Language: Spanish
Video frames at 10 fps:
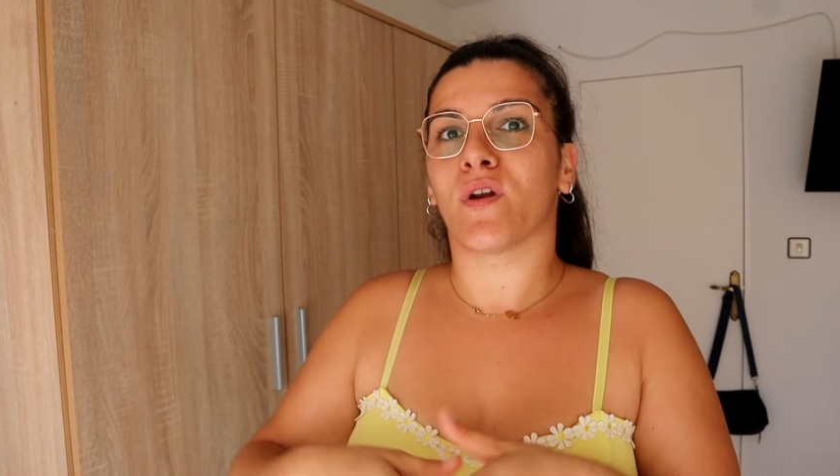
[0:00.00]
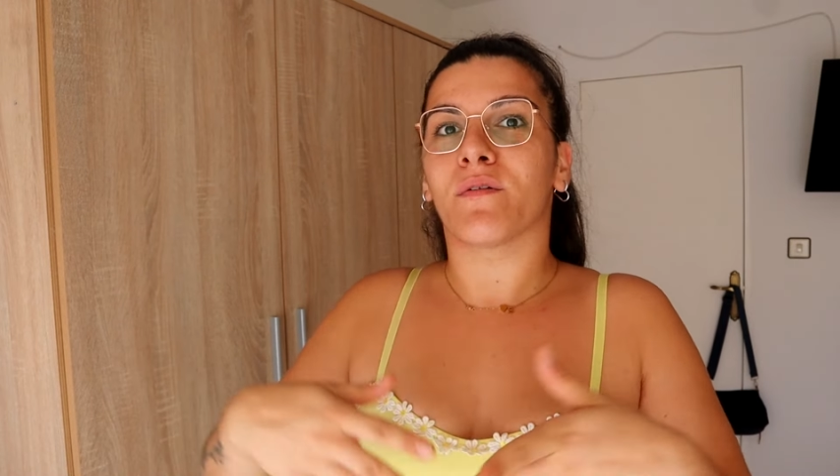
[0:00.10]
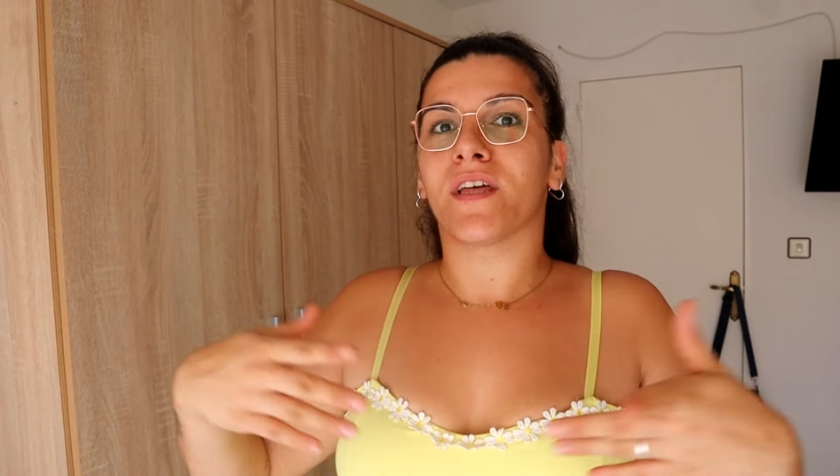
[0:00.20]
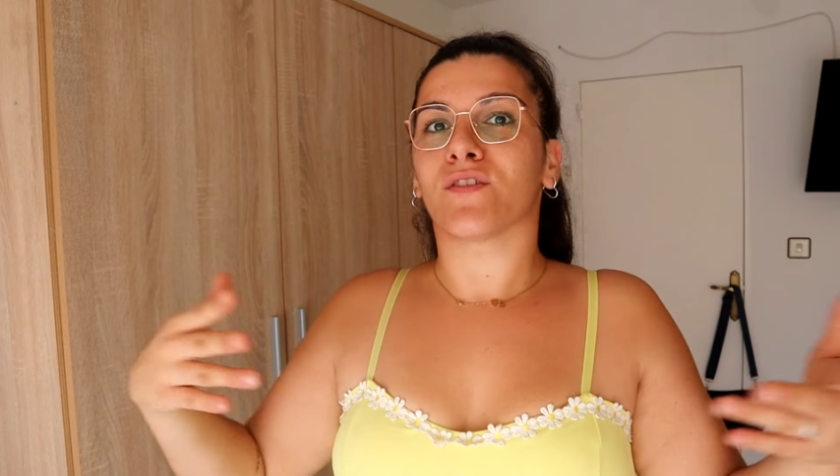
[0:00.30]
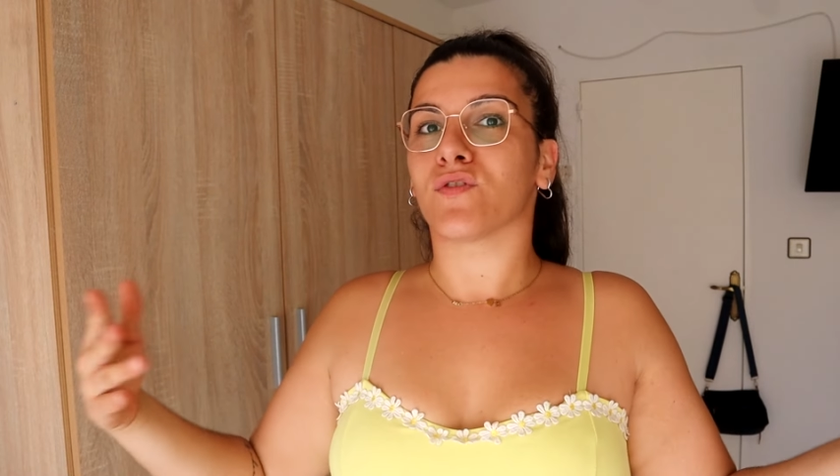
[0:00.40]
una
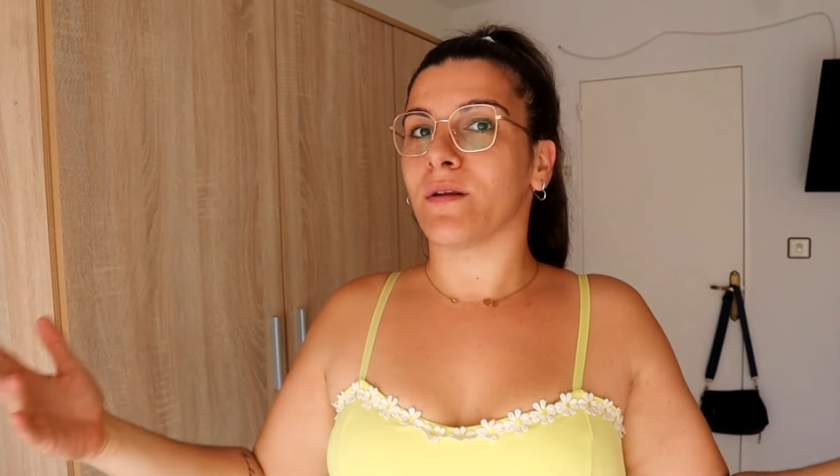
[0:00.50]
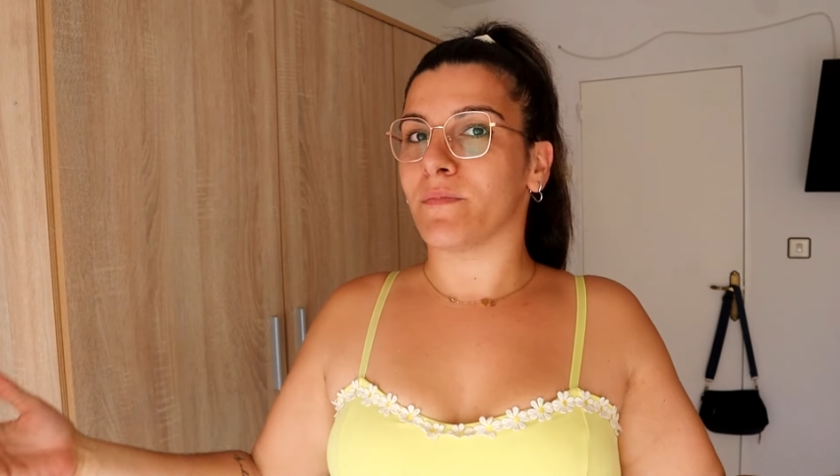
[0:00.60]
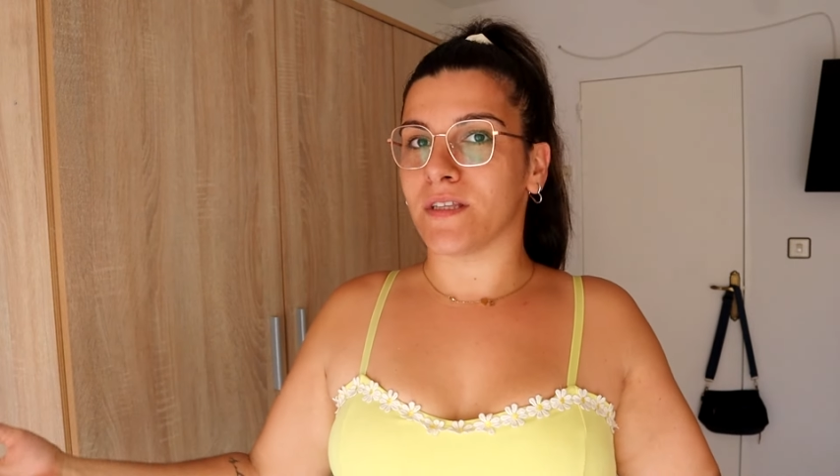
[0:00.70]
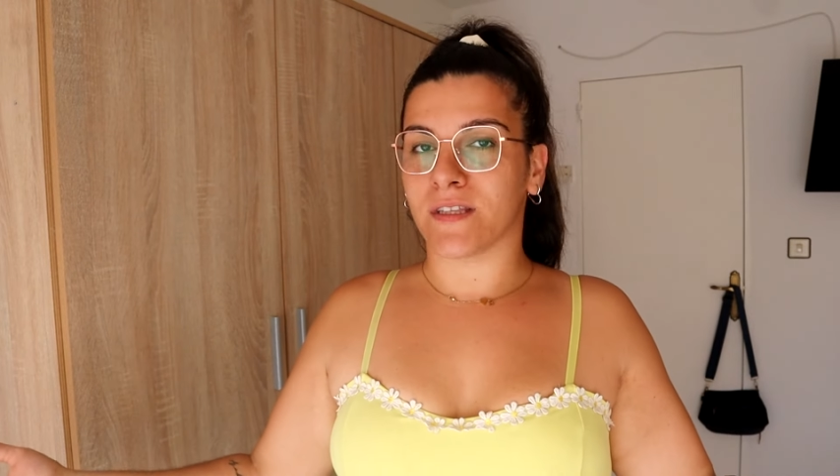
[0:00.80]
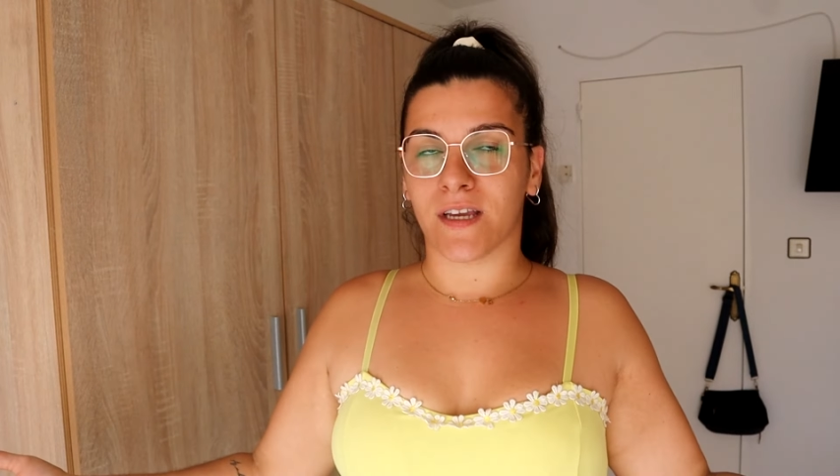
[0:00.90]
vida
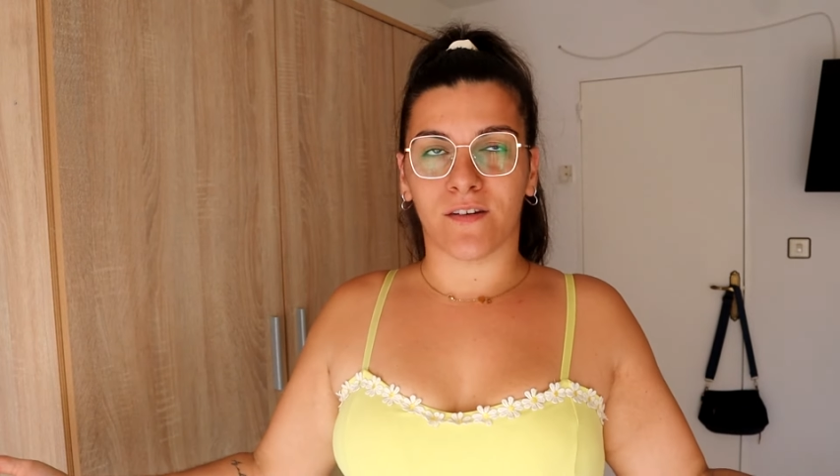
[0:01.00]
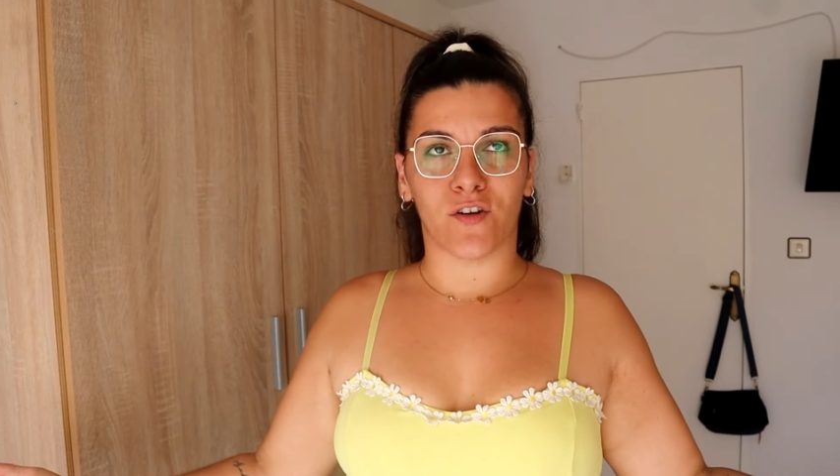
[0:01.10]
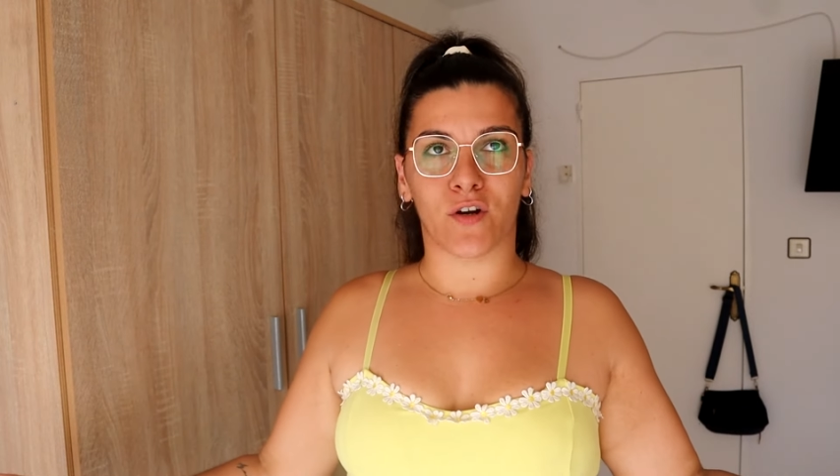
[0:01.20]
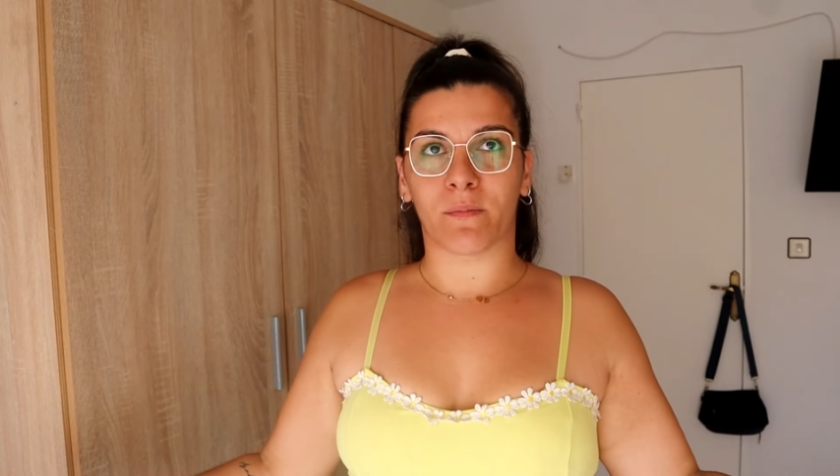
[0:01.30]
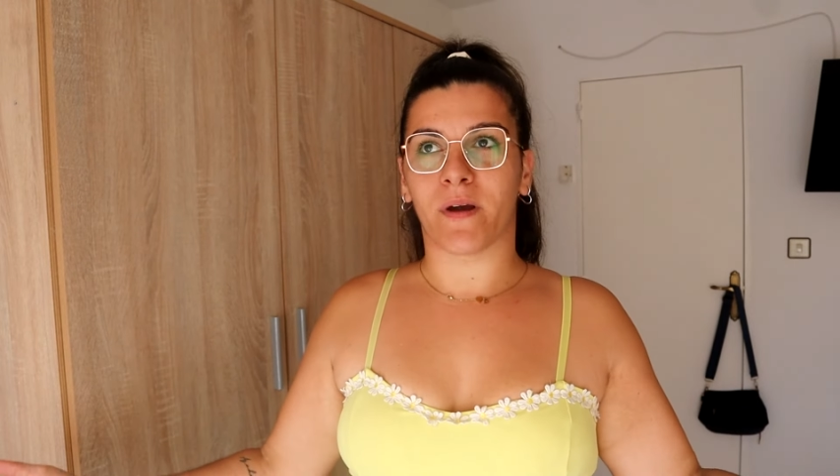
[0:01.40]
totalmente
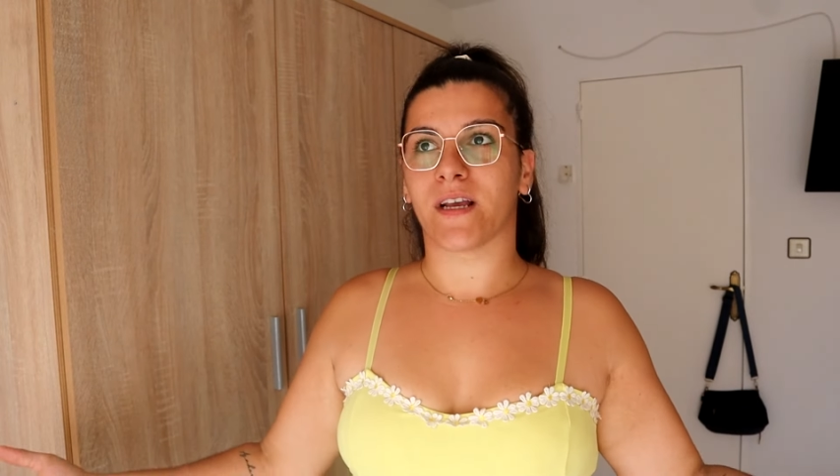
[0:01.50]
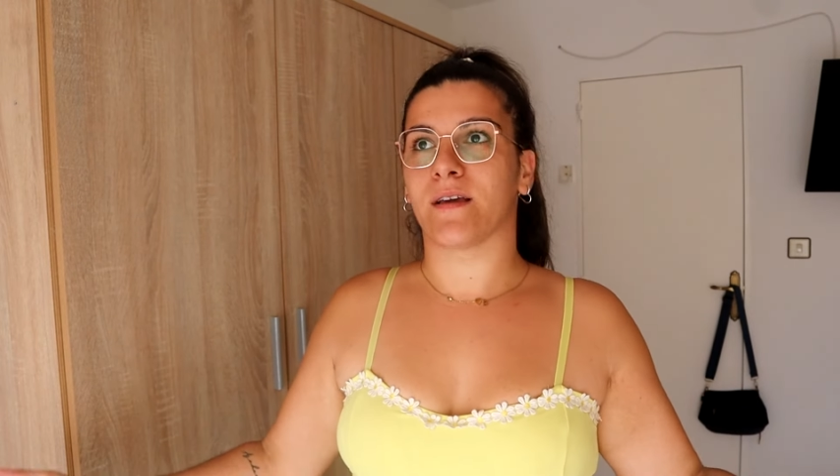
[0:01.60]
normal,